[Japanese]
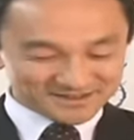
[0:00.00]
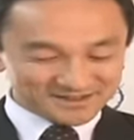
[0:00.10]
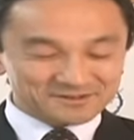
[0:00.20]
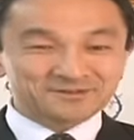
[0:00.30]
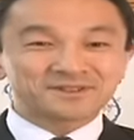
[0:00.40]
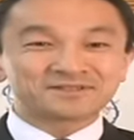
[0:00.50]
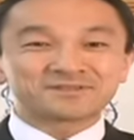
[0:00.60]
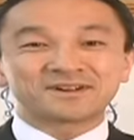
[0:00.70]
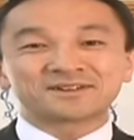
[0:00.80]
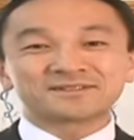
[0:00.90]
あの人たち
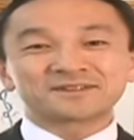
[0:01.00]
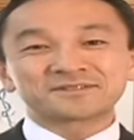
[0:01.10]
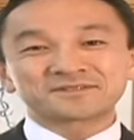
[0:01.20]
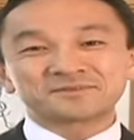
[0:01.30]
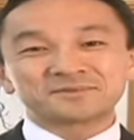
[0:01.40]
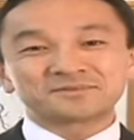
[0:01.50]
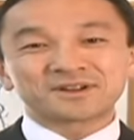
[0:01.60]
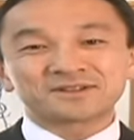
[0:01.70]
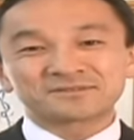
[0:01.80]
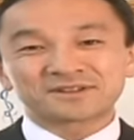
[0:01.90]
はなんて罪
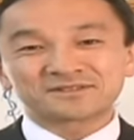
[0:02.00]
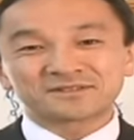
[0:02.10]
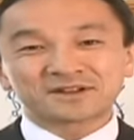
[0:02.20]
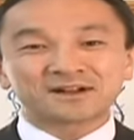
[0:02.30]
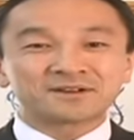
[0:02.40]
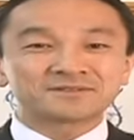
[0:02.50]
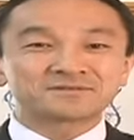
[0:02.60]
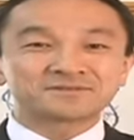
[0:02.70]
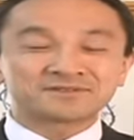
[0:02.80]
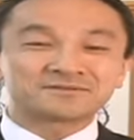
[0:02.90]
深い人たちなんだかわい
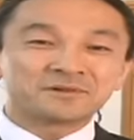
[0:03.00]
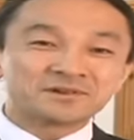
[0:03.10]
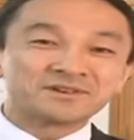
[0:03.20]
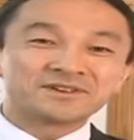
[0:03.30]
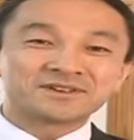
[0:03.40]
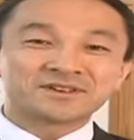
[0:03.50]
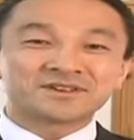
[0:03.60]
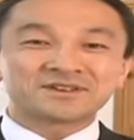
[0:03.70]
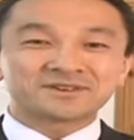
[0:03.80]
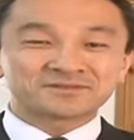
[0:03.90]
そうにと、
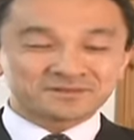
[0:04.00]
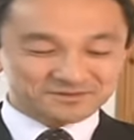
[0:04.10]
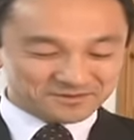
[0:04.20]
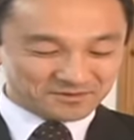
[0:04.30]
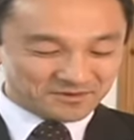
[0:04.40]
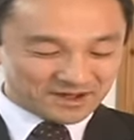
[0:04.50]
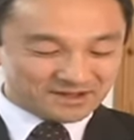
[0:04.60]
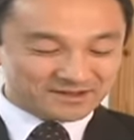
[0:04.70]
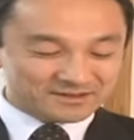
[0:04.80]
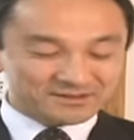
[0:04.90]
えー、そういうふうにこう
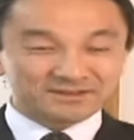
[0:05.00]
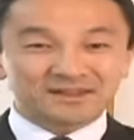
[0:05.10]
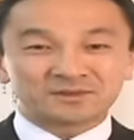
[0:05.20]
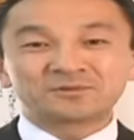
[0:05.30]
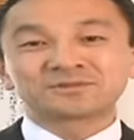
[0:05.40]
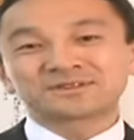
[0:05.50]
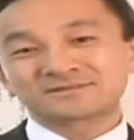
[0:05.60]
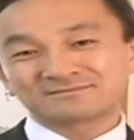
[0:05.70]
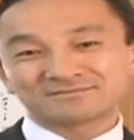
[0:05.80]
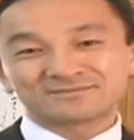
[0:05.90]
考えていったようで
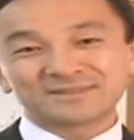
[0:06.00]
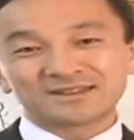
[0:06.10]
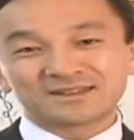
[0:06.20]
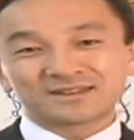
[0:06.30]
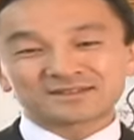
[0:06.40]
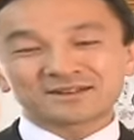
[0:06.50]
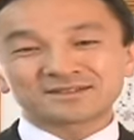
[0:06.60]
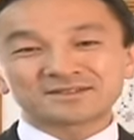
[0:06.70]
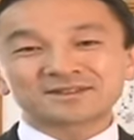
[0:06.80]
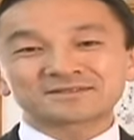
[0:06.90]
すしか
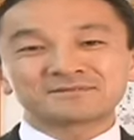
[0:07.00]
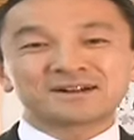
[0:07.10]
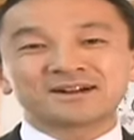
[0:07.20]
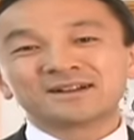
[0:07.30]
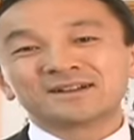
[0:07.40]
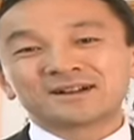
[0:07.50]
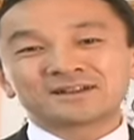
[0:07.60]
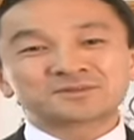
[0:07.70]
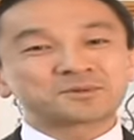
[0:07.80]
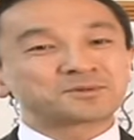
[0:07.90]
しイエスは
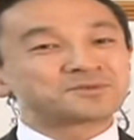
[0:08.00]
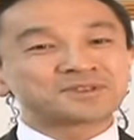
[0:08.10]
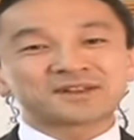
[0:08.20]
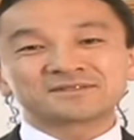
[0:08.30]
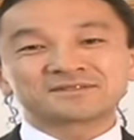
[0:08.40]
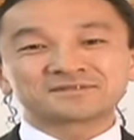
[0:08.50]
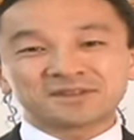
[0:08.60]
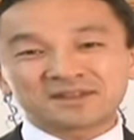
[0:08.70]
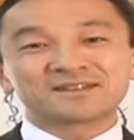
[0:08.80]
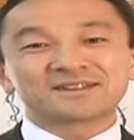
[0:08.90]
それを許さないんです
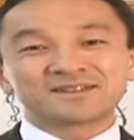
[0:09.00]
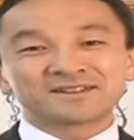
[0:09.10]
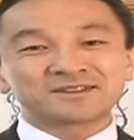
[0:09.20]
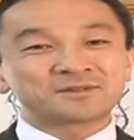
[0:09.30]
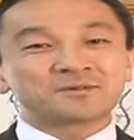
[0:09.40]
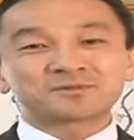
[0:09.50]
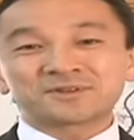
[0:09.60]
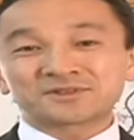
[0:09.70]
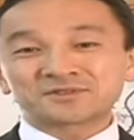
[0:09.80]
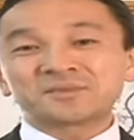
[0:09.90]
ね一事
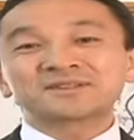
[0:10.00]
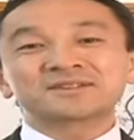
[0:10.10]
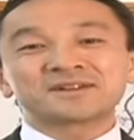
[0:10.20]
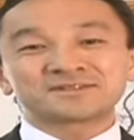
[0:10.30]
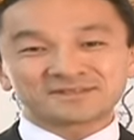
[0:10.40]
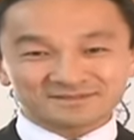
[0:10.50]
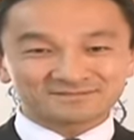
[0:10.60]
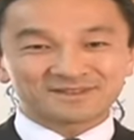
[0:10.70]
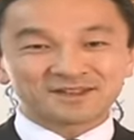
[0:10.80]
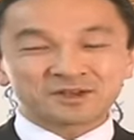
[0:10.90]
では済ませないんです
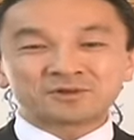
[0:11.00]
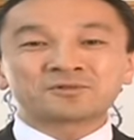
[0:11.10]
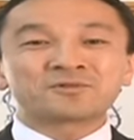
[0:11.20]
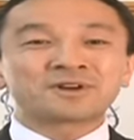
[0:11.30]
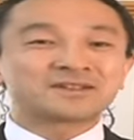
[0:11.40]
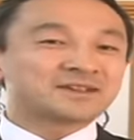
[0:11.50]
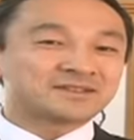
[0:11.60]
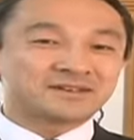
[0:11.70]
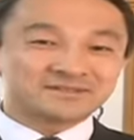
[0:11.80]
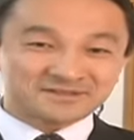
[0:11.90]
評論家にさ
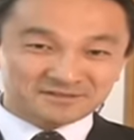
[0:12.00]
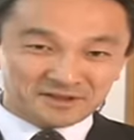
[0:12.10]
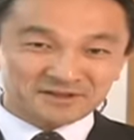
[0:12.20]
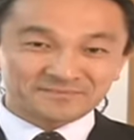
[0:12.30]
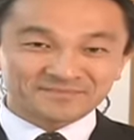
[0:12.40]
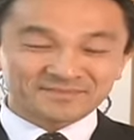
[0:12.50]
せないんですね、